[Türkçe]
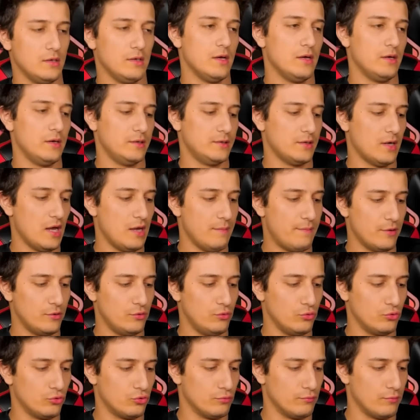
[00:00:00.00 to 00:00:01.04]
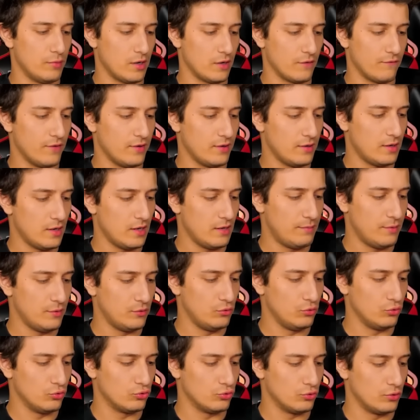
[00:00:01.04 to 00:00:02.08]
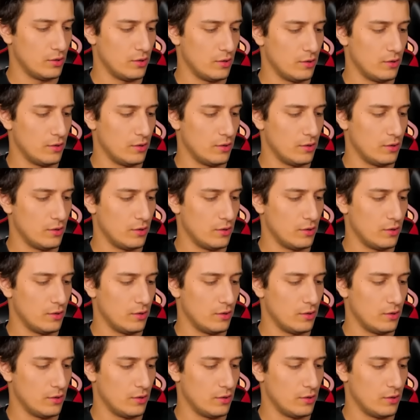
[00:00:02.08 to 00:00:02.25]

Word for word: Edgar Reis ayıp ediyorsun bak. Vallahi ayıp ediyorsun